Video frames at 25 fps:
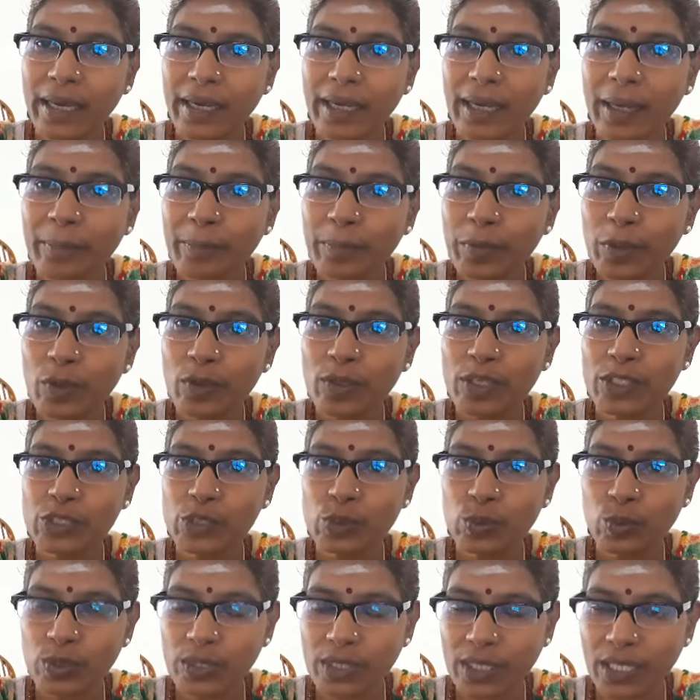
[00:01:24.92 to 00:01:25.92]
நம்மளோட
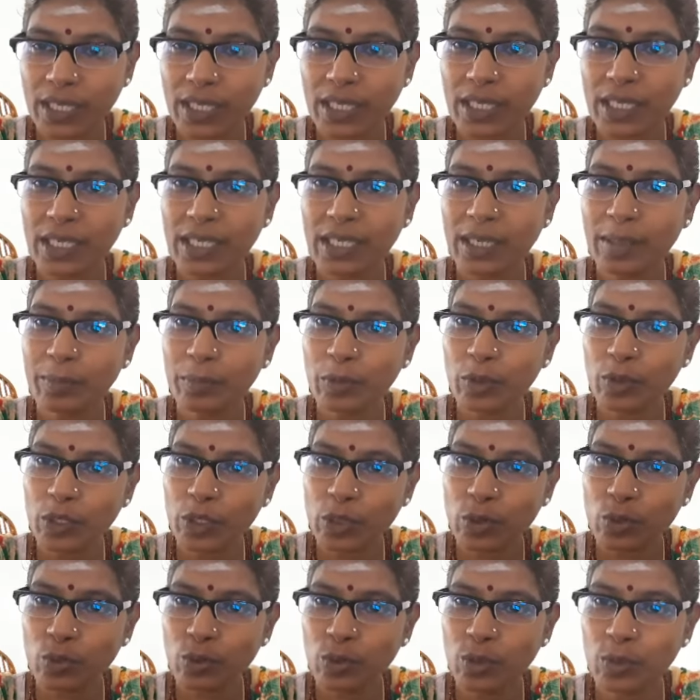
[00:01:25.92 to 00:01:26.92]
சுற்றங்கள்
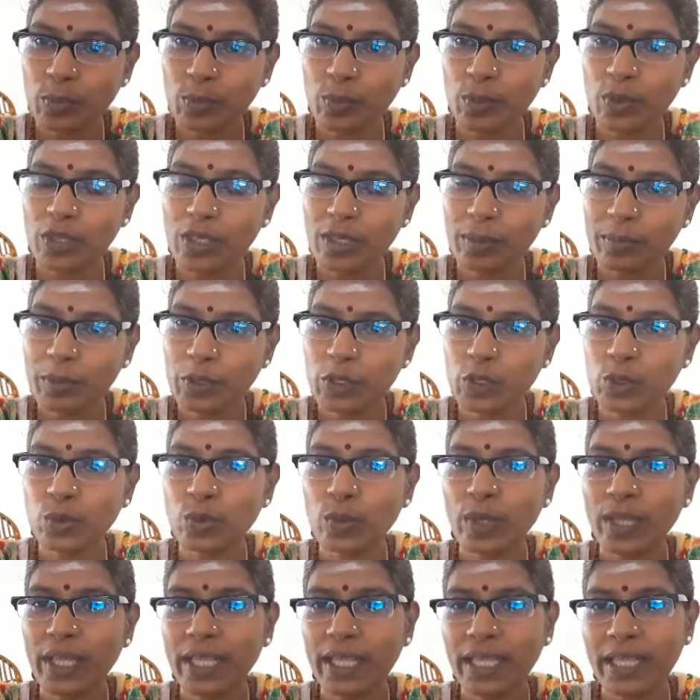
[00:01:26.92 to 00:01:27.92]
நம்மளோட குடும்பம் நம்ம
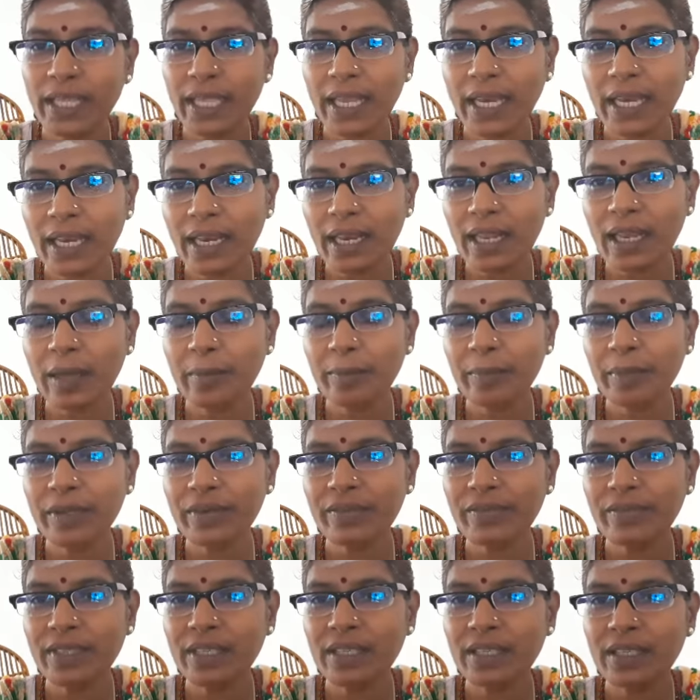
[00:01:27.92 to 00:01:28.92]
துணை
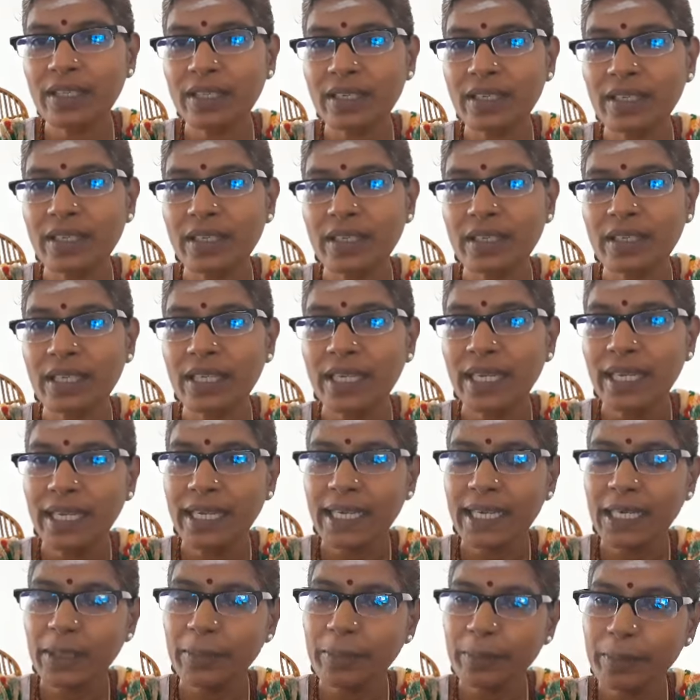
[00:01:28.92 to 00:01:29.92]
எல்லாமே வந்து
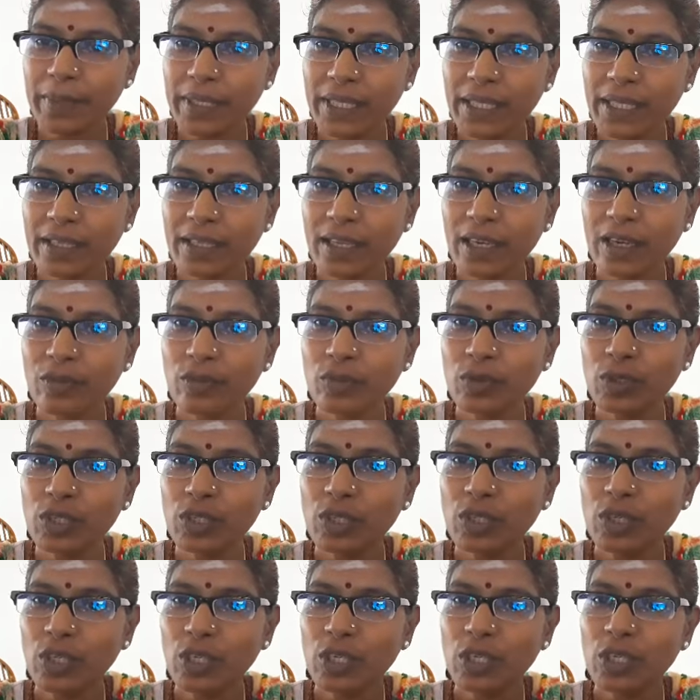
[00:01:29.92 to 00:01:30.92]

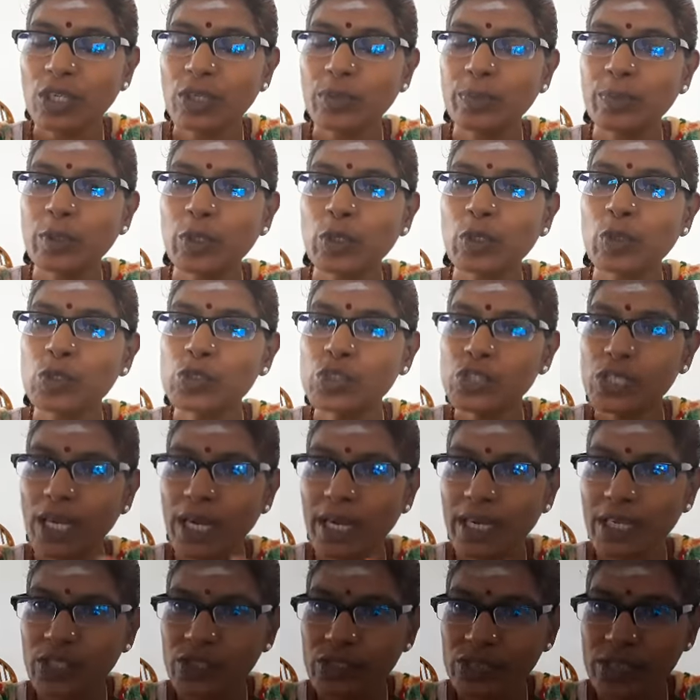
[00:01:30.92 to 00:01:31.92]
நிம்மதியாகவும்
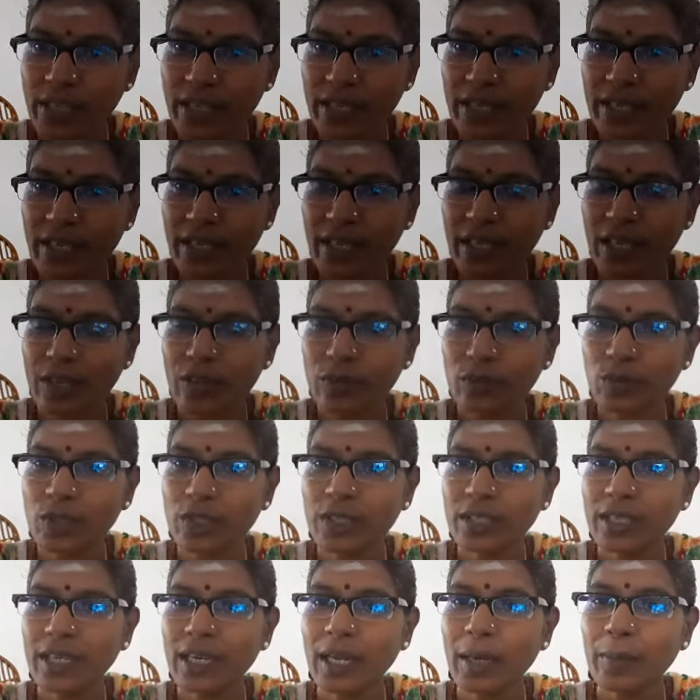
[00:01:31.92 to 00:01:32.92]
கொஞ்சம்
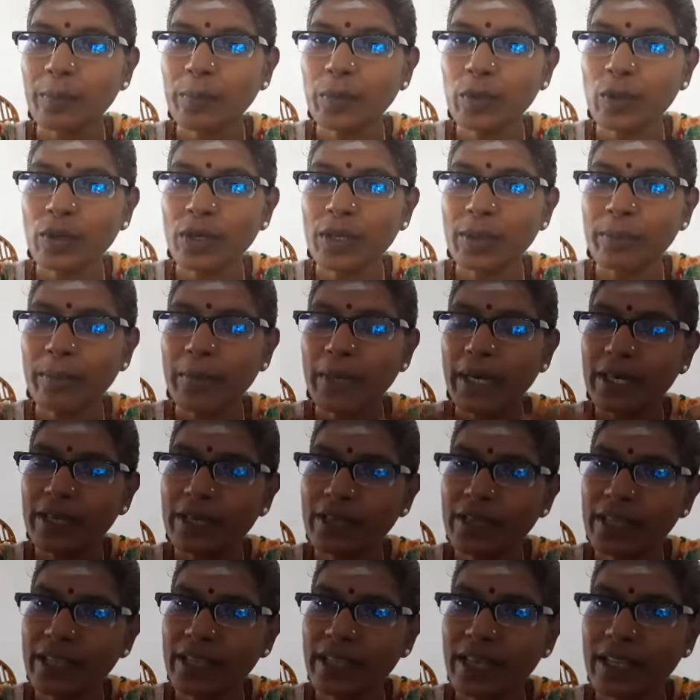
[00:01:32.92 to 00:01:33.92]
அனுசரணையாகவும் நம்மளோட
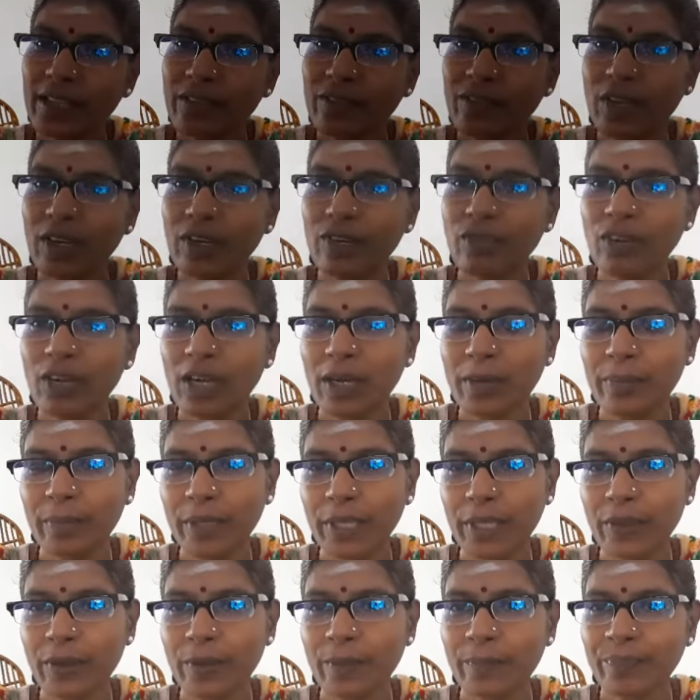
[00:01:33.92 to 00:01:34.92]
மன நிறைவாகவும்
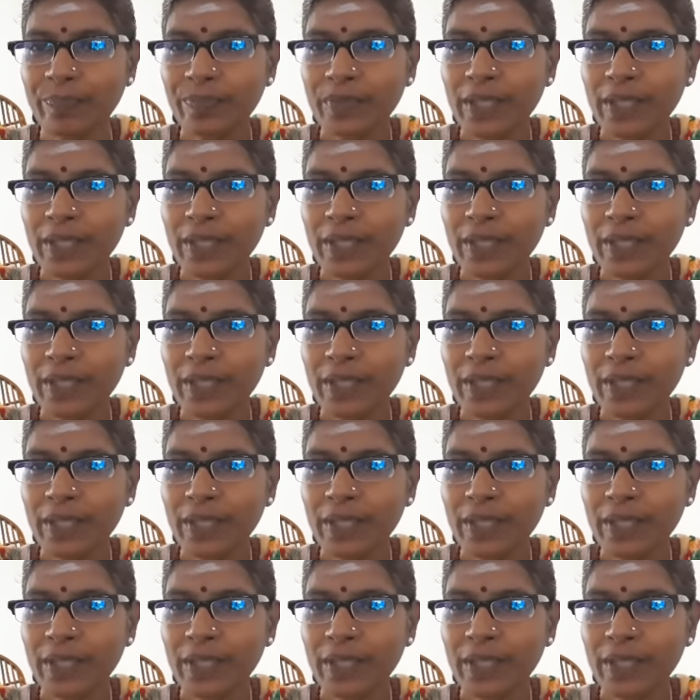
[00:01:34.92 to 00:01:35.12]
அமையும்